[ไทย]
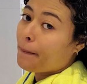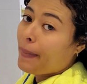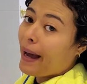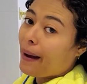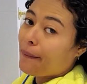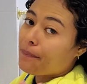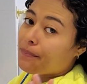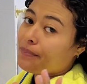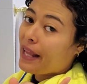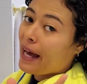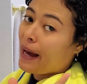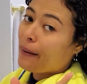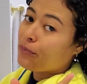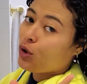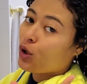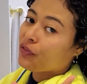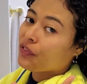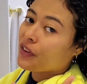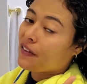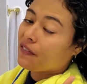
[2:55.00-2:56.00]
แบบน้ำหย
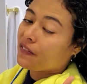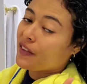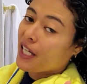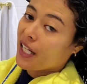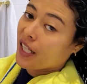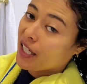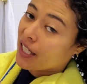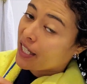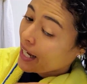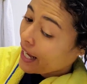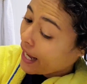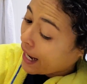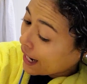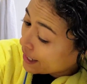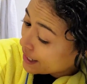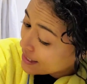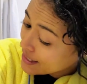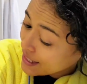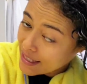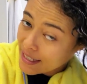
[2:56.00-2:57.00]
ดติ่งๆ เลยนะคะ
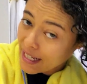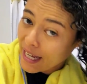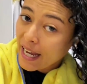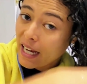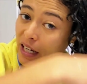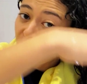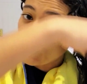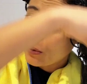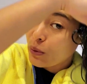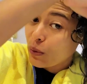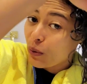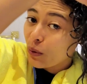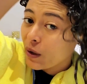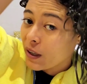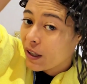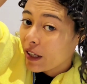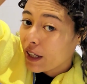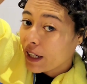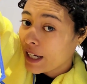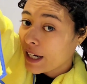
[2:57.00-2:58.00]
เดี๋ยวสาจะให้ดู
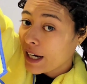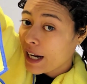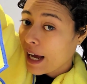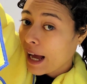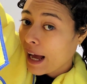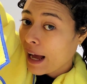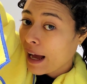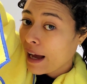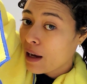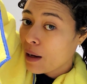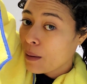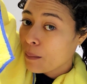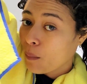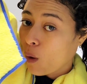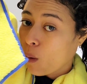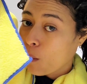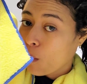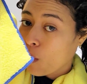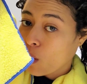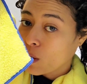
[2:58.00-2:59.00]
นี่นะคะผ
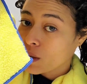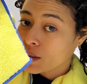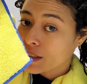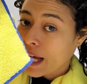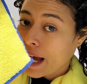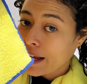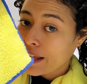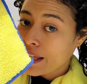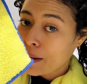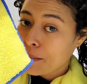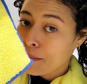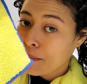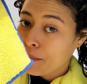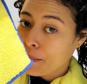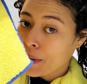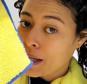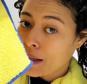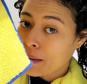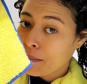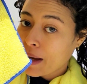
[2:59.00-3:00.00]
มของสายยัง
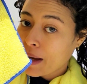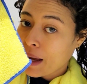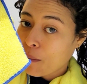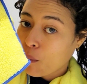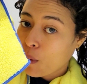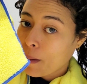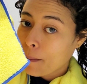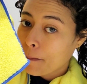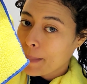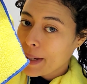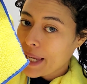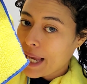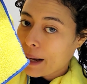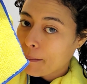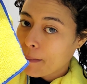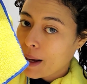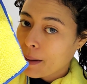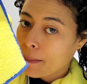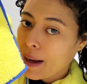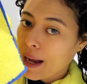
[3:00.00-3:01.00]
เป็แบบว่าเปียก
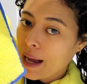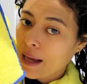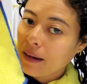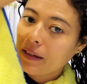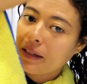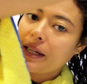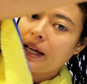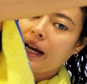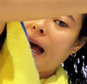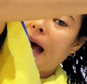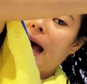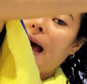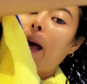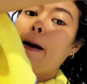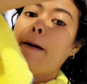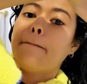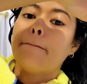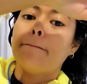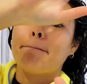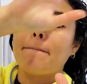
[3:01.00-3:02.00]
มากๆเลยนะคะ
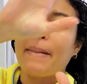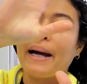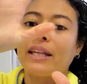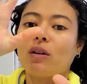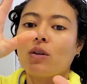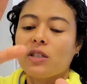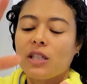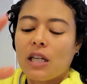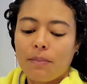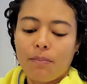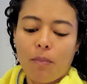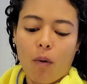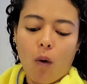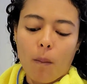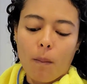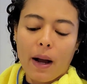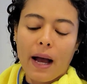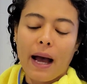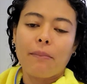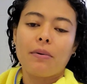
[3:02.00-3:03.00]
ไม่ต้องเช็ดผม
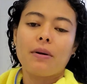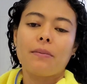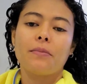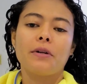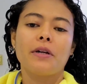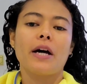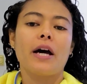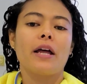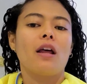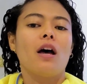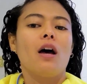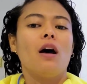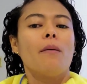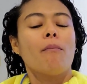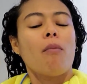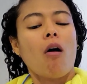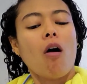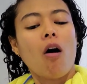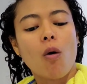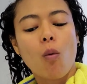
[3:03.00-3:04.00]
ค่ะเพื่อ
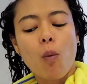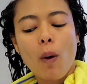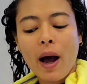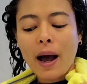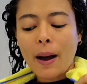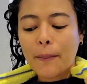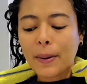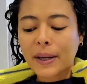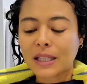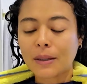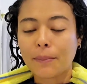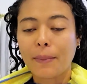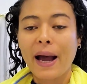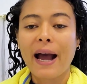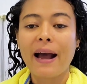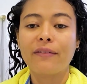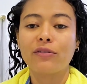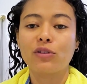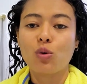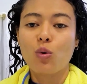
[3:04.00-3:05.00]
นๆ เพราะว่าผลิต
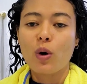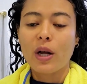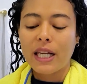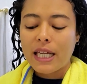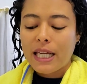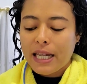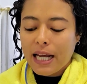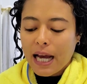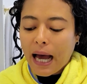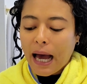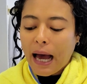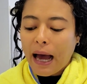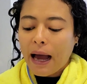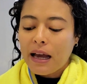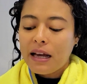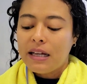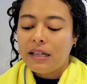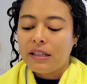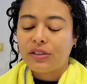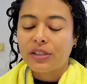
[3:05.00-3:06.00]
ภัณฑ์ตัวนี้นะคะ
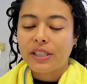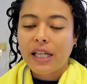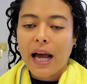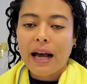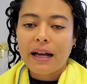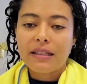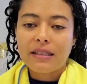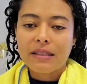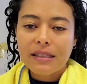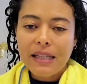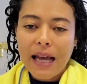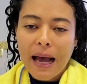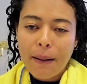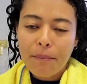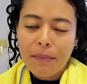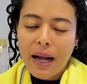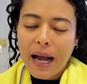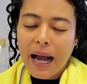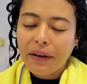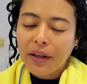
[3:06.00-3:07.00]
จะ
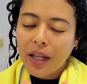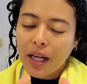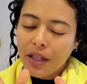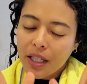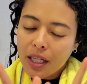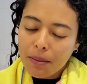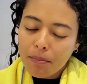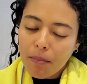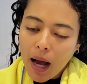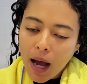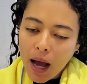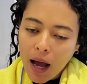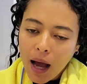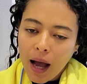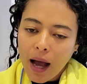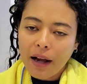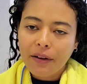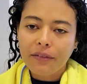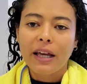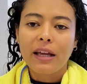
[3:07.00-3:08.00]
ทำงานได้ดีมา
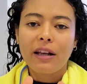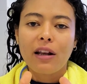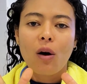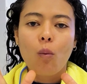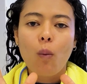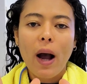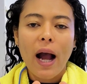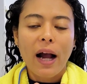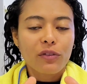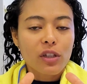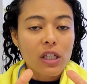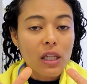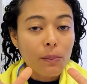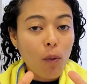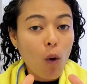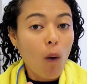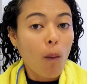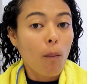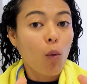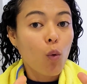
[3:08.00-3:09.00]
กในระหว่างที่
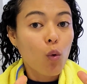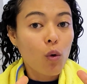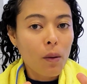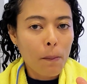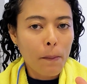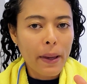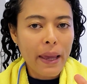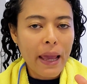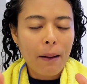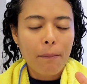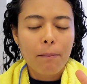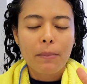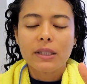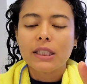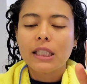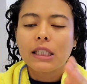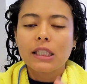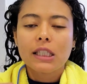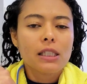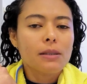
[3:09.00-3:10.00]
ผมคุณเปียกมัน
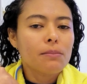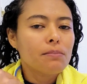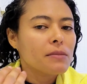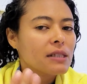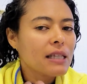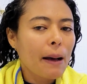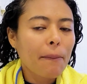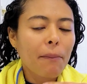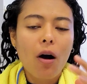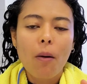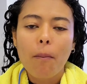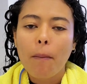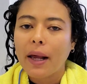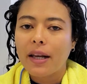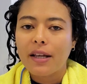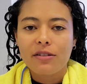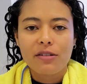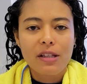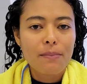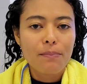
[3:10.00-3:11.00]
จะซึมซับเข้าไป
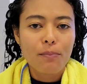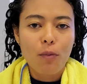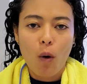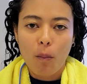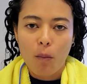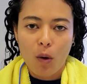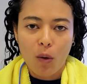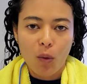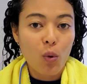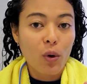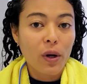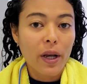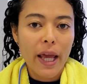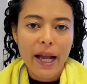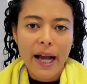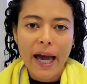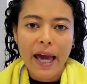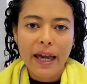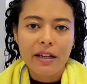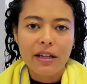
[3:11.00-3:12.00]
ในเส้นผมของคุณได้
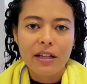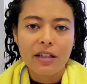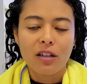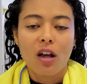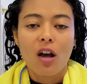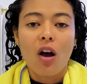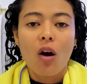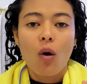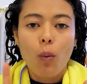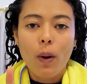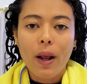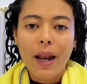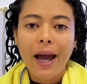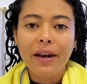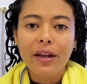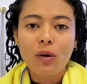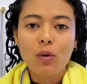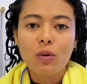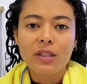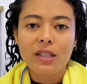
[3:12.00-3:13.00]
ง่ายขึ้น เวลา
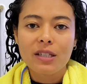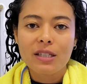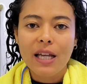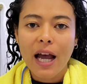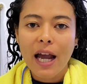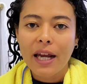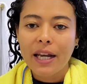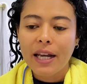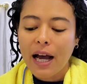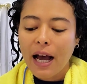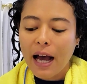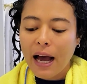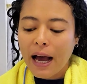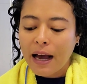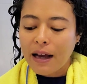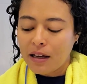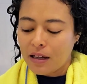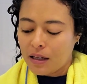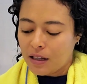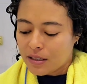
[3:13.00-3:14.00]
ที่คุณจะใช้นะคะ
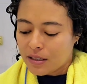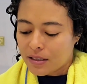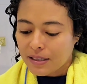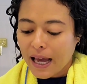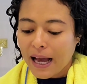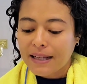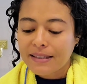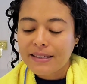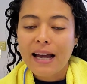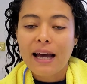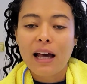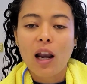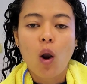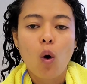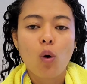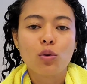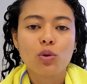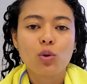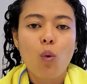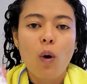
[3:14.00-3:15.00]
สาจะล
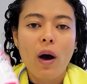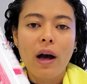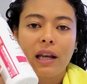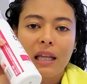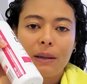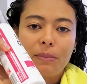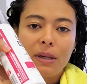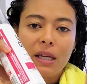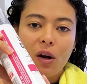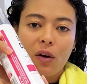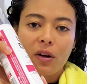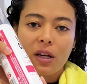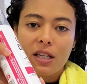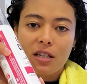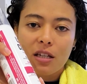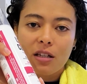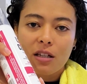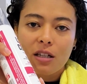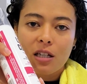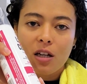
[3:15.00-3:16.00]
งตัว ลิปอินคอนดิ
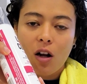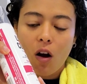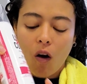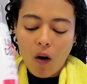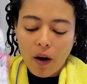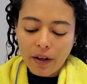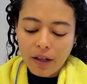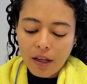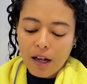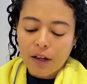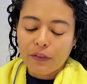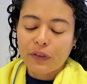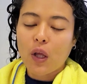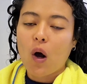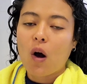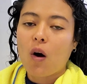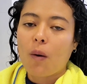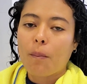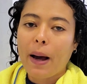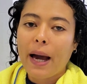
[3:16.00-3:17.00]
ชเนอร์ก่อน
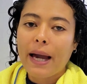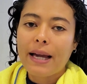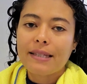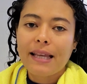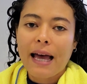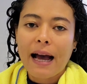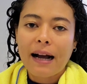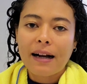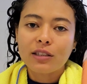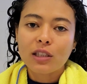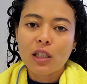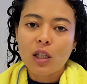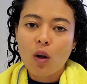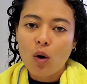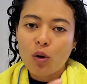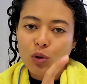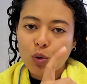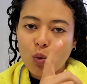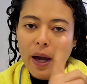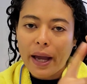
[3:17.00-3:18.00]
ต่อไปสาก็จะล
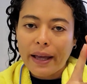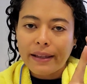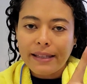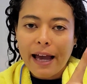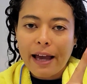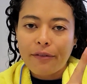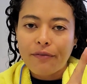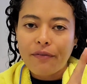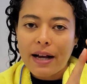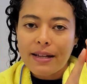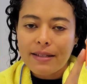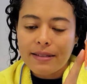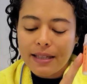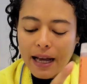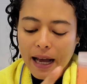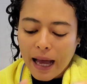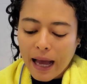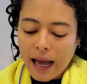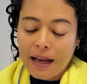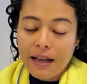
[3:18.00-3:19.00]
งตัวแอนตี้ฟาส
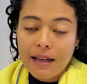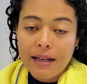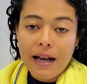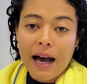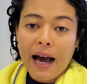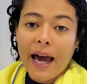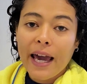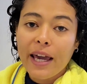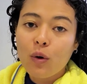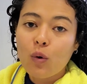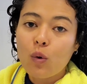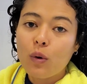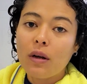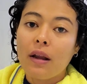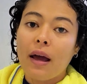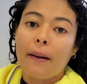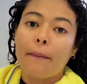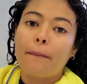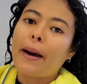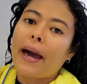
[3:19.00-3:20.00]
นะคะ ให้คุณ
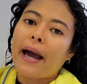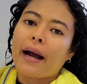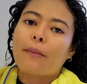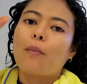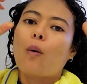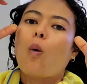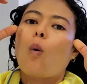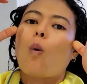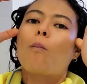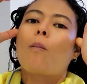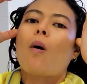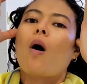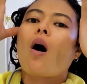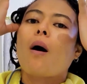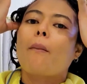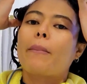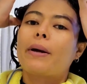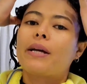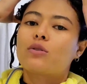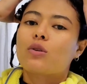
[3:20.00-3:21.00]
แบ่งผมออก
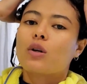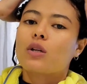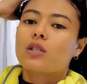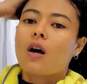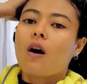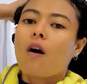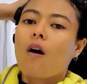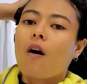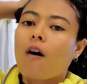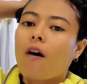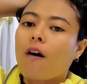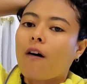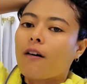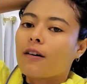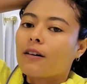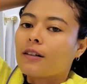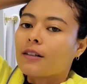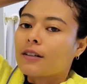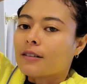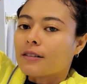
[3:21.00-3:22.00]
เป็นช่อ ๆ